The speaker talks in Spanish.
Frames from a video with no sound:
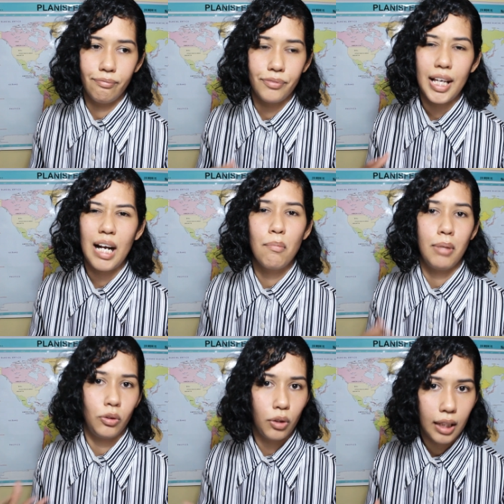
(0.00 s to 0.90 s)
ya era
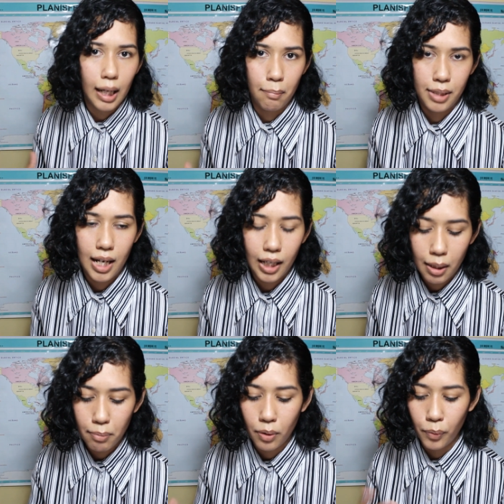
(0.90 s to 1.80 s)
momento de
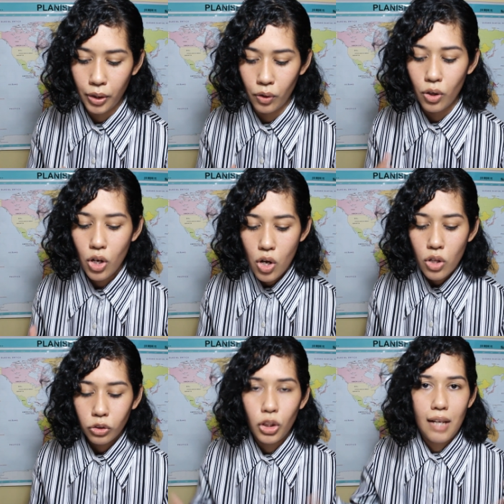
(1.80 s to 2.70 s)
cambiarle, pero bueno,
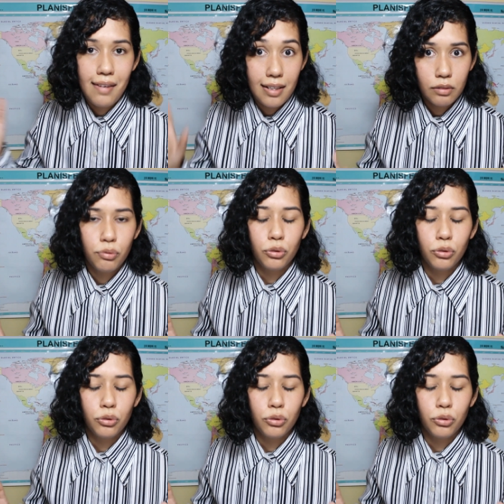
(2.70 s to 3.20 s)
todavía les